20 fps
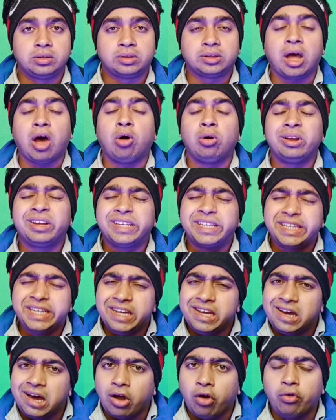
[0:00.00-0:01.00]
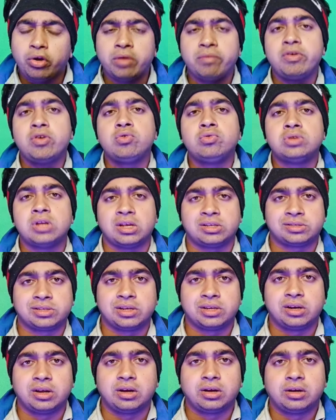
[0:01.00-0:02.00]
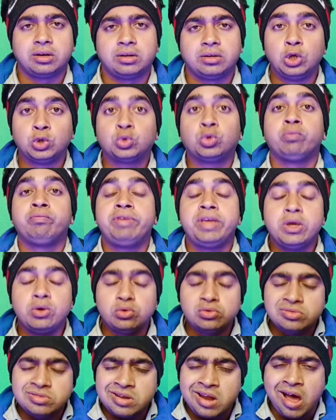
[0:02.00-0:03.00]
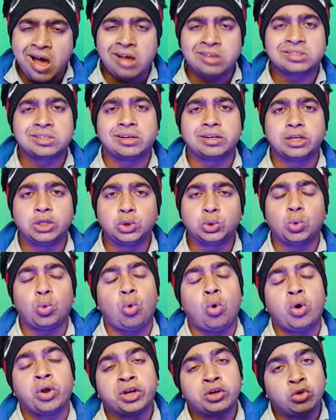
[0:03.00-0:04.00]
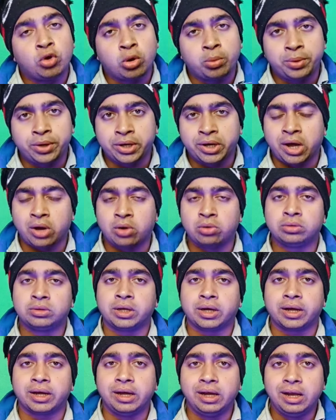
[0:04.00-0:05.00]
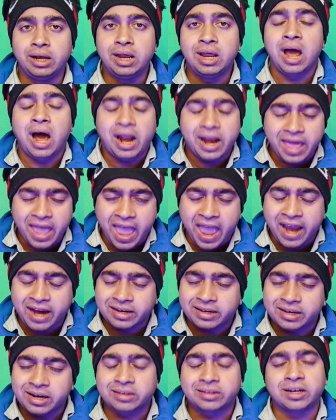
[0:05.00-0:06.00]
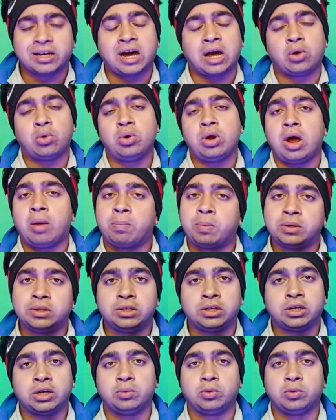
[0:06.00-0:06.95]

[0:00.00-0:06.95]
তাহলে কি কারণে ভিউজ আসছে না তো ভিউজ না আসার কিন্তু অনেক রকমের কারণ থাকে আর একটা একটা কারণ আপনাদেরকে